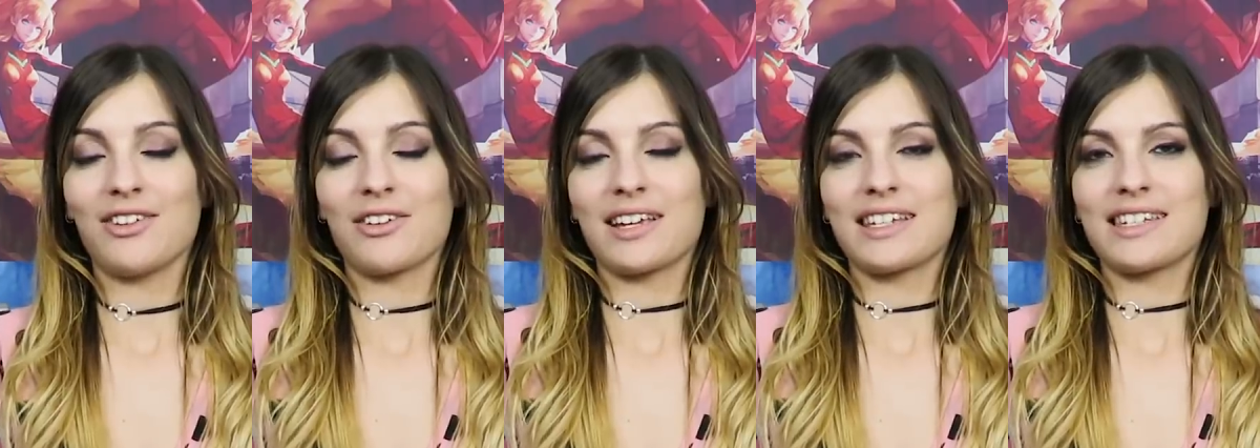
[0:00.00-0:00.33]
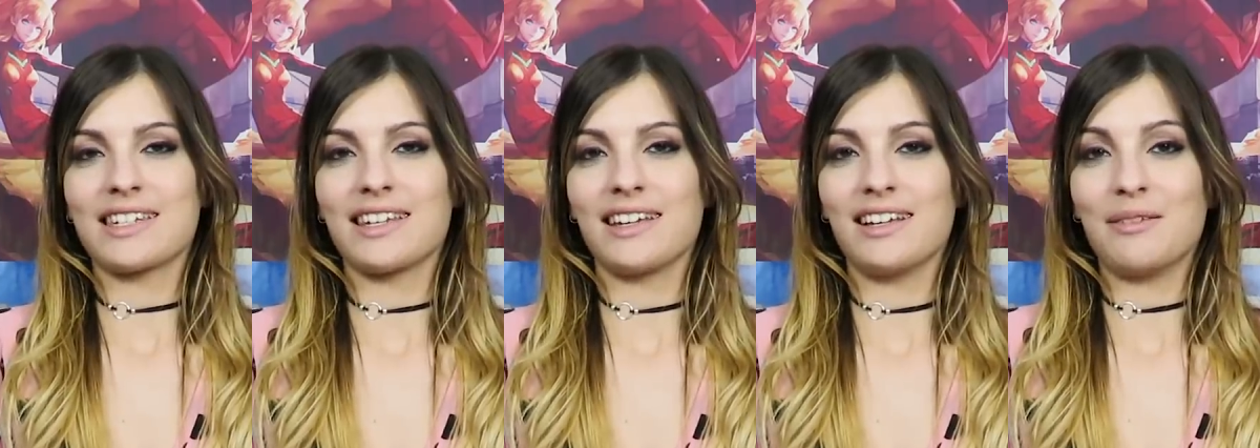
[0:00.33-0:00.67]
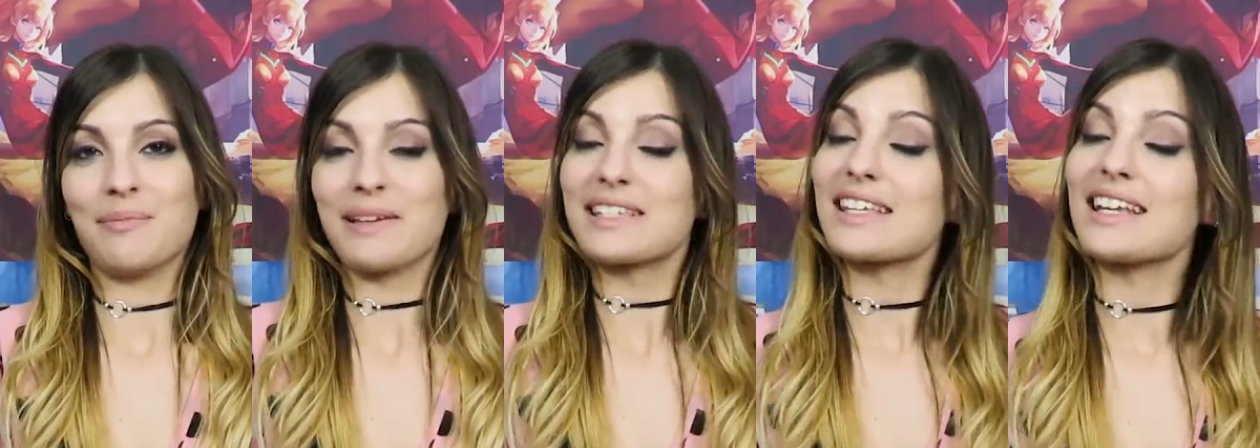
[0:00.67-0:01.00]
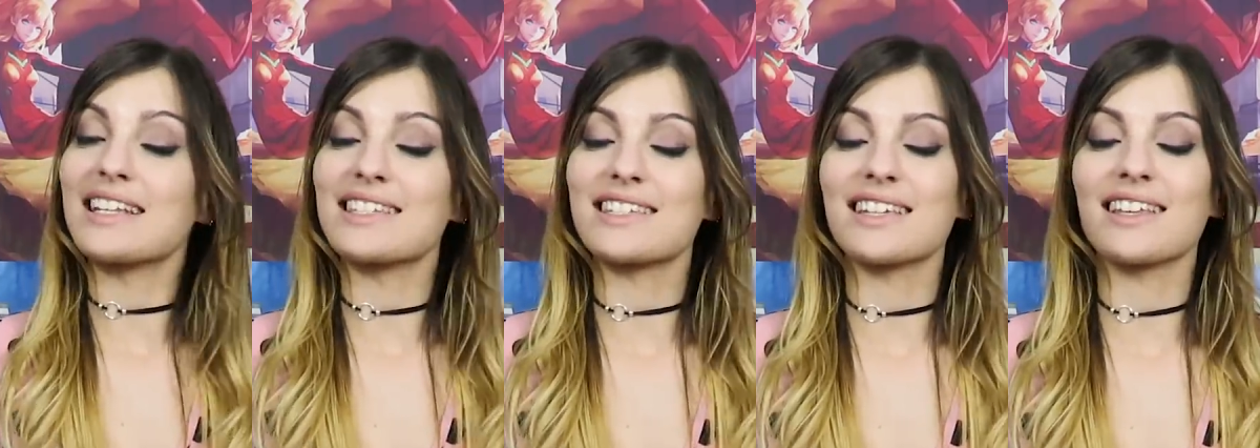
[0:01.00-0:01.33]
lo que es el
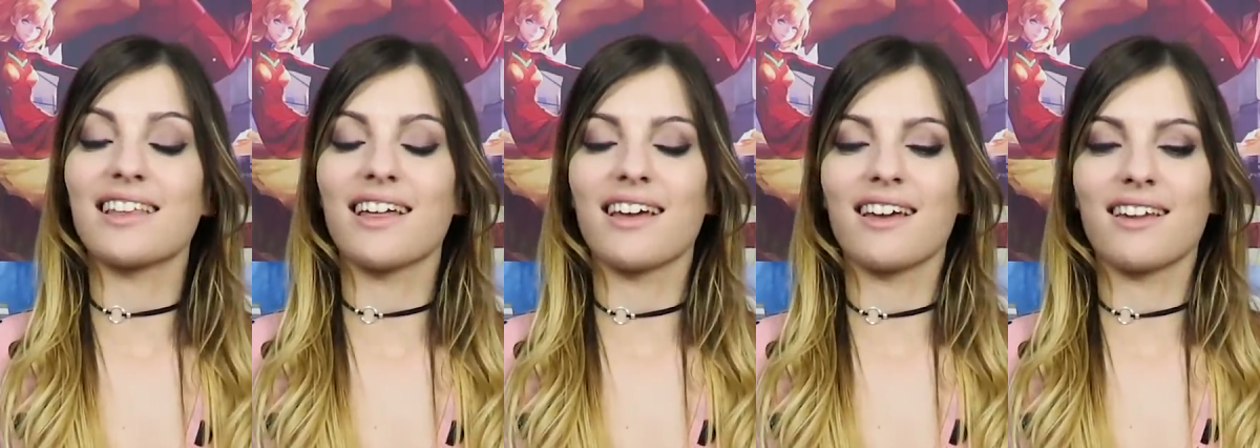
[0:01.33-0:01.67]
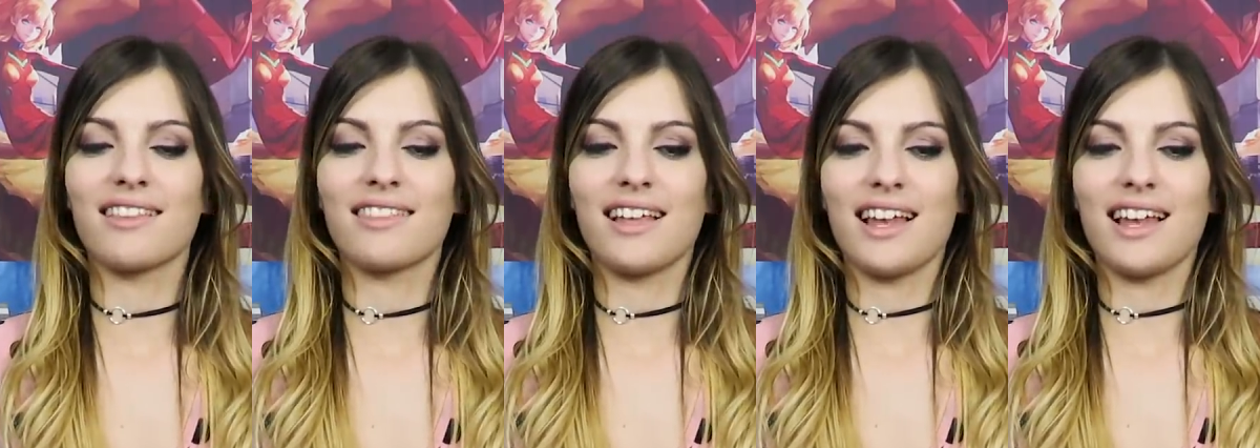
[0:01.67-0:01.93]
Pixel en sí, de,